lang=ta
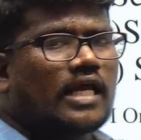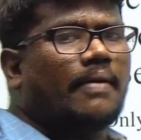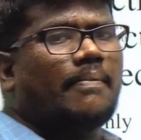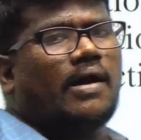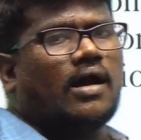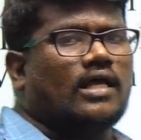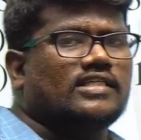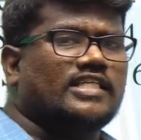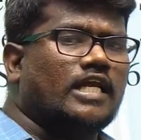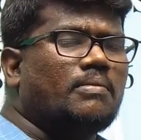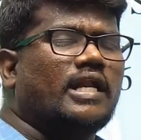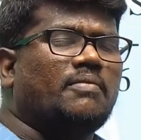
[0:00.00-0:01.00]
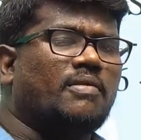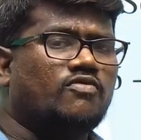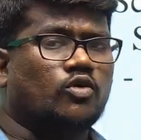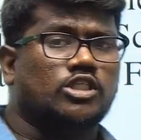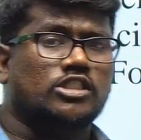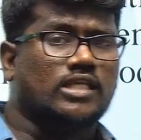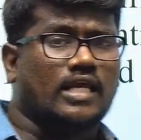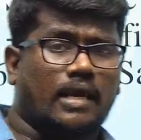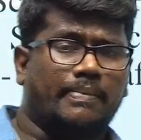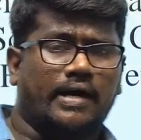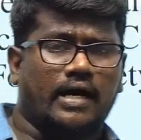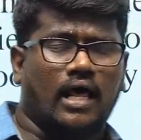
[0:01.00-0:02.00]
கேட்பாங்களா ஸ்டேட்மெண்ட் டைப் ஆஃப் கொஸ்டின்ஸ்லாம்
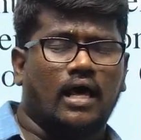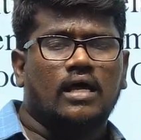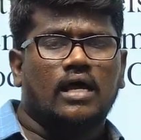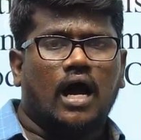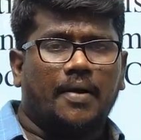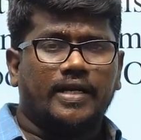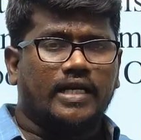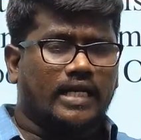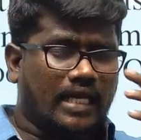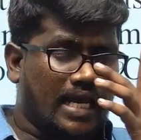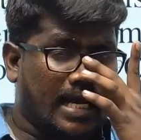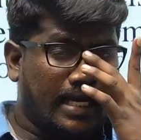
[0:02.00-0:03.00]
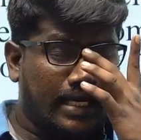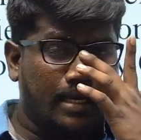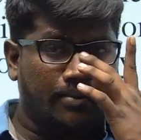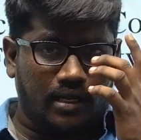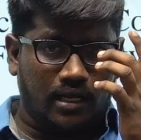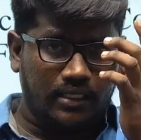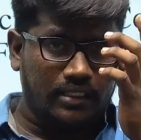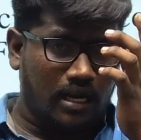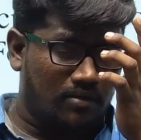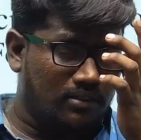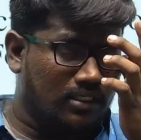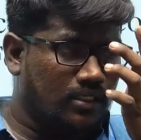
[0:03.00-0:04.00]
கேட்பாங்களா அப்படின்னு நீங்கள் கேட்டீங்க அப்படின்னா இதெல்லாம்
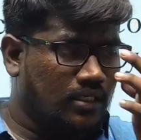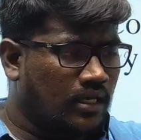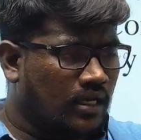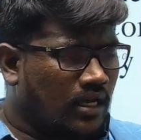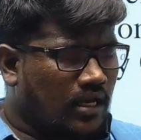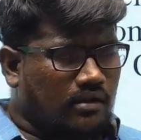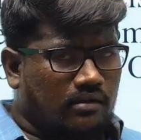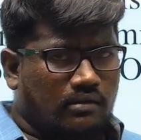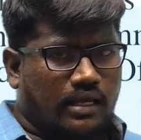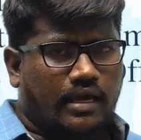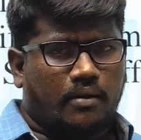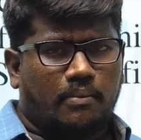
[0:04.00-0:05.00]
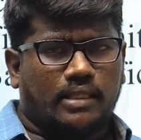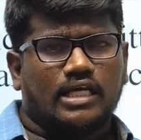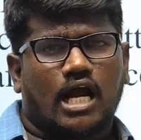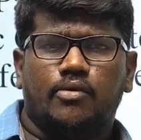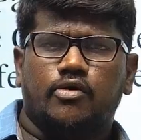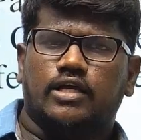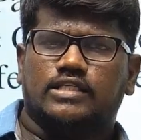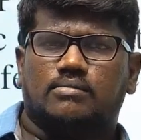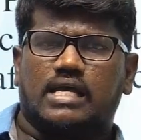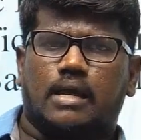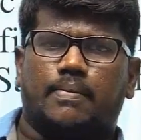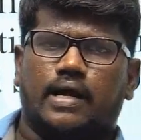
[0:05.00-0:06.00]
வந்து லைக் மற்ற காம்படிட்டிவ் எக்ஸாம்லாம்
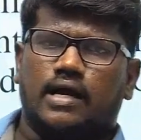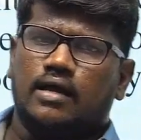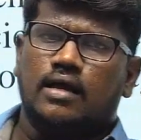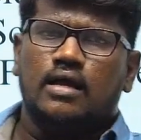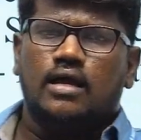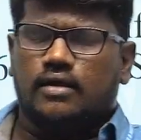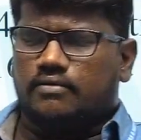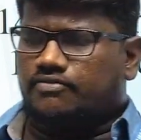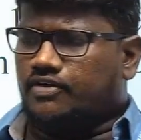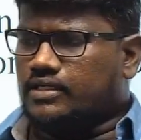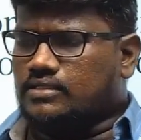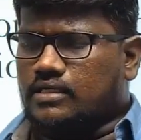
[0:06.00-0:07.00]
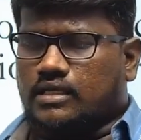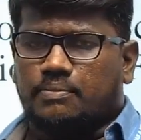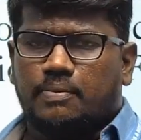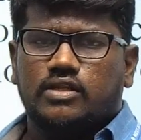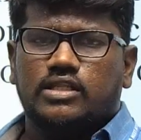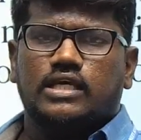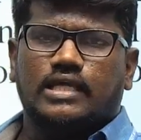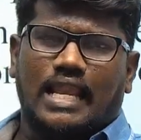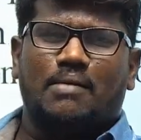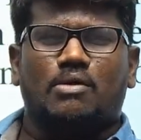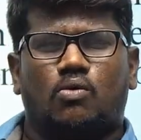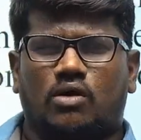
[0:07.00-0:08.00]
கேட்பாங்க இப்போ வந்து எல்லாமே
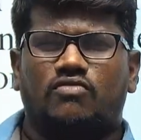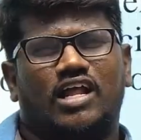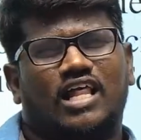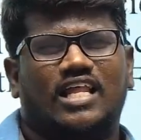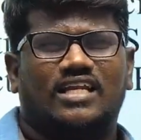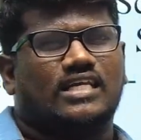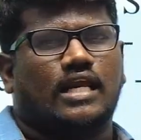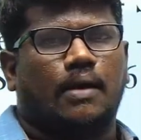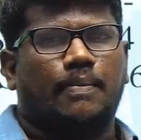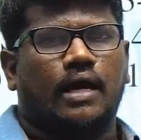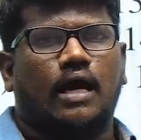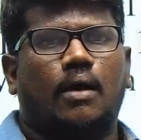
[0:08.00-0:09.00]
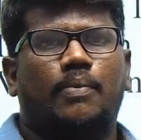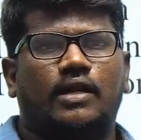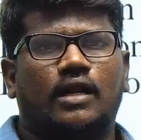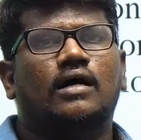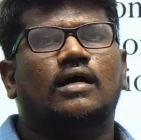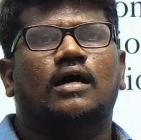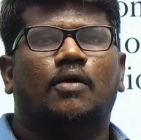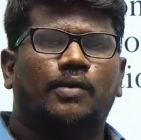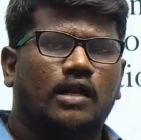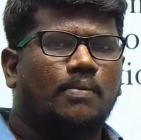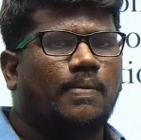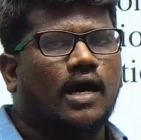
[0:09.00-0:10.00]
ஒன் வேர்டா தானே சார் கேட்பாங்க அப்படின்னா
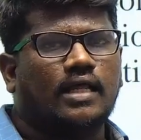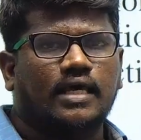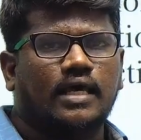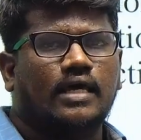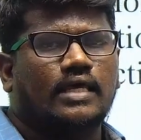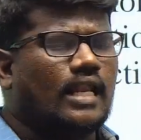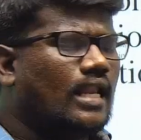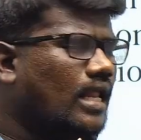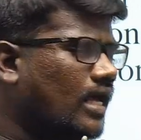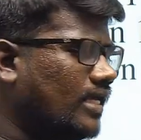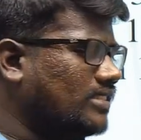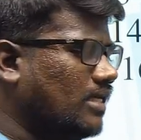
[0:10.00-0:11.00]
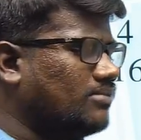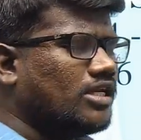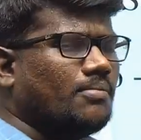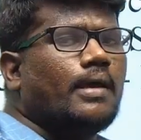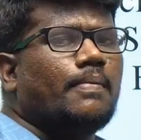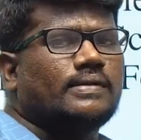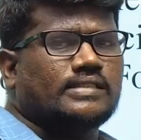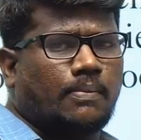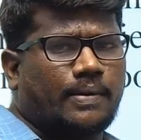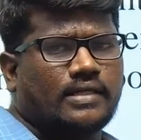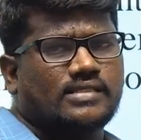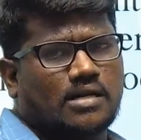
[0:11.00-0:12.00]
அப்படிலாம் பார்க்காதீங்க எல்லா எக்ஸாம்ஸ்லையுமே இப்போ
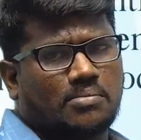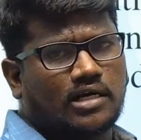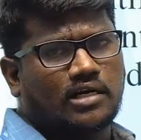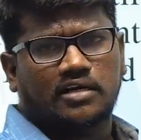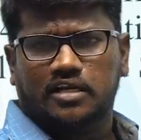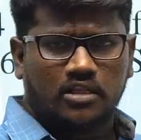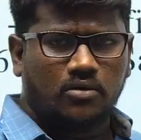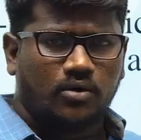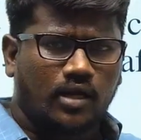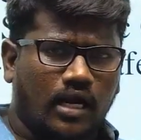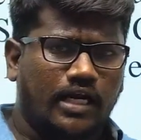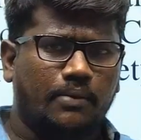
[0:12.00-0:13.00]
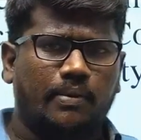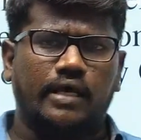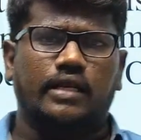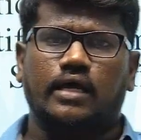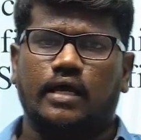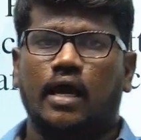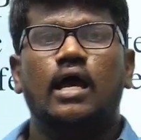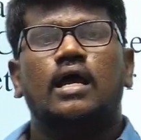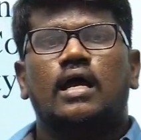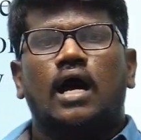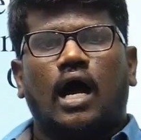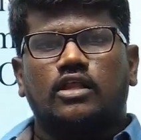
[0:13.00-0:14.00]
சர்ப்ரைஸ் எலமெண்ட்ன்றது ஒன்று கண்டிப்பாக இருக்குங்க
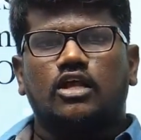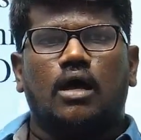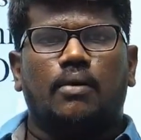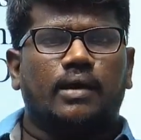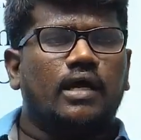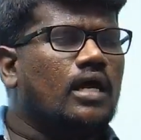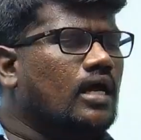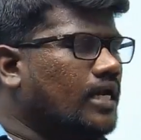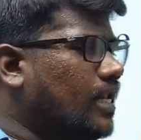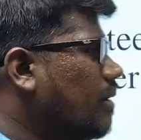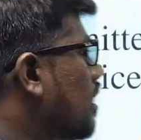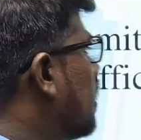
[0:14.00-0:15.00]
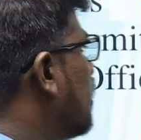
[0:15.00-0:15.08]
அதுவும் இல்லாமல் நமக்கு